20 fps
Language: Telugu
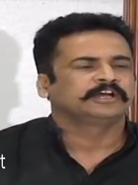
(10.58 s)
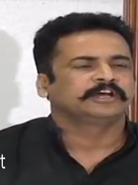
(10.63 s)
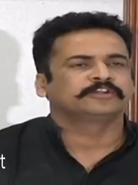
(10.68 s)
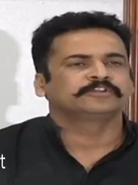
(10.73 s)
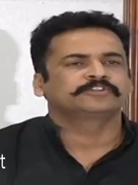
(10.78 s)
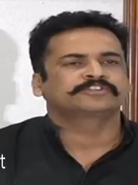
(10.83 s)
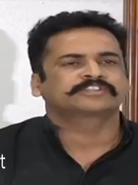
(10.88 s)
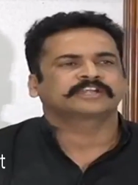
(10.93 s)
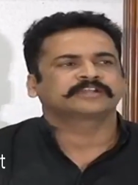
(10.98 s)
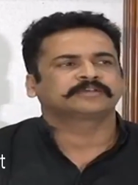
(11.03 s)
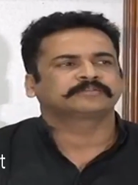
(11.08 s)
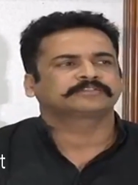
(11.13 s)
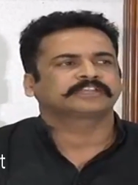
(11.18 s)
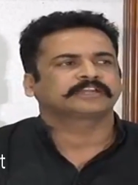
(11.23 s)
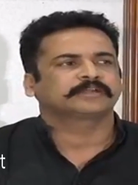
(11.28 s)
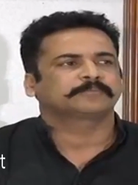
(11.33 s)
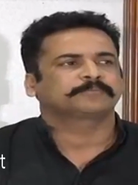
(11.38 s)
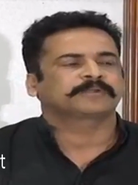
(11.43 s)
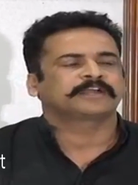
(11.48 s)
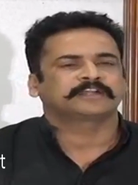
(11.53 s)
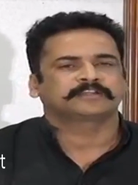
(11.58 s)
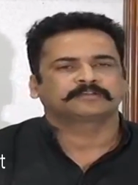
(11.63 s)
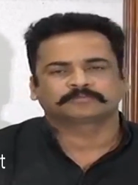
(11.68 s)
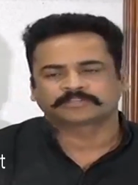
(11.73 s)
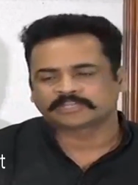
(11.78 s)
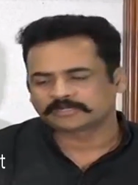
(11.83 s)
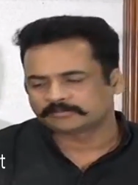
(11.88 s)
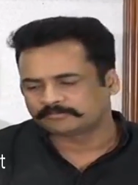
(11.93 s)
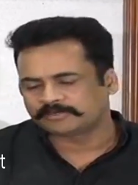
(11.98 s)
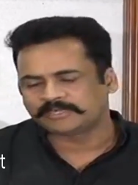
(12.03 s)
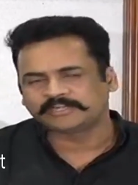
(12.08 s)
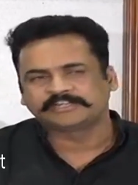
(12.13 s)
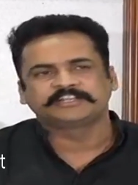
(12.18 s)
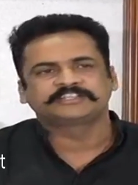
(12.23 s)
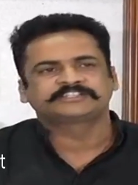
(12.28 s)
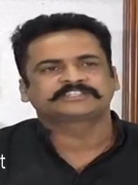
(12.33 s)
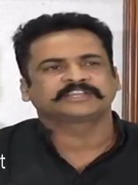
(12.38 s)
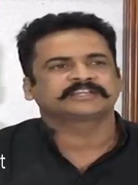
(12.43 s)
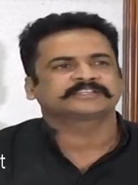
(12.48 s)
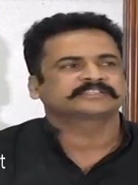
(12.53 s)
అనుక్షణం తన ప్రాణం తన బ్లడ్
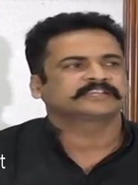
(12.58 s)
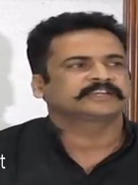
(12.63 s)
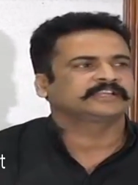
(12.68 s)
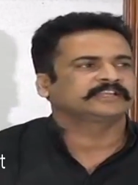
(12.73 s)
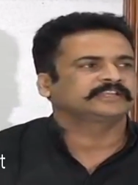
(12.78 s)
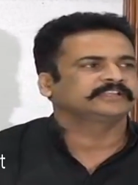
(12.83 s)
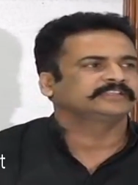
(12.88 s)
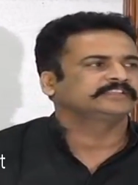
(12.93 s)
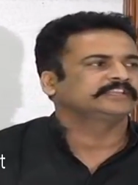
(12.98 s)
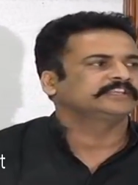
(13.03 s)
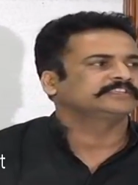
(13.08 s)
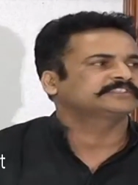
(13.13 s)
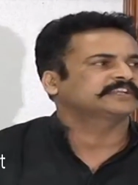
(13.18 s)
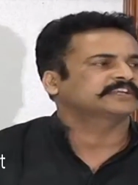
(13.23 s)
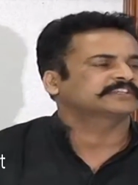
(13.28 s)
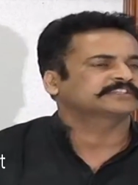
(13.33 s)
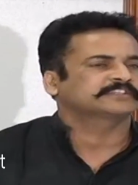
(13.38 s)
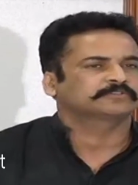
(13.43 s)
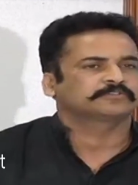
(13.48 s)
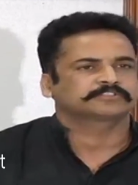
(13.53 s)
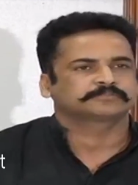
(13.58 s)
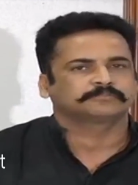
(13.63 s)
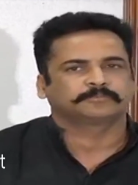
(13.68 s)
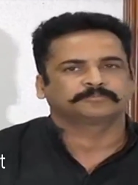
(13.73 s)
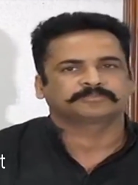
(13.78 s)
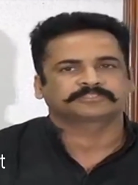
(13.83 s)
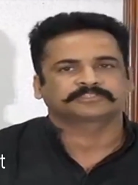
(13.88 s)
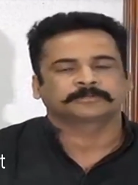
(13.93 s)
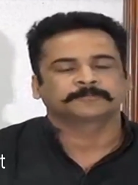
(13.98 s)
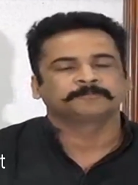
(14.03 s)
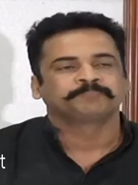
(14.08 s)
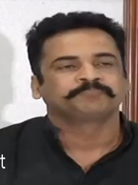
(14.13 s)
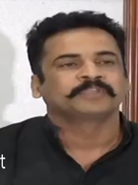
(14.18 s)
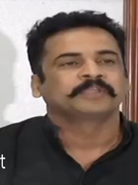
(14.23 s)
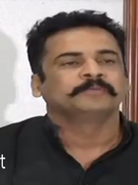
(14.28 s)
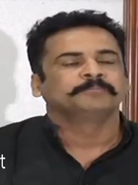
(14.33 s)
ఇచ్చైనా సరే దేశ రక్షణ కోసం పంపిస్తాడు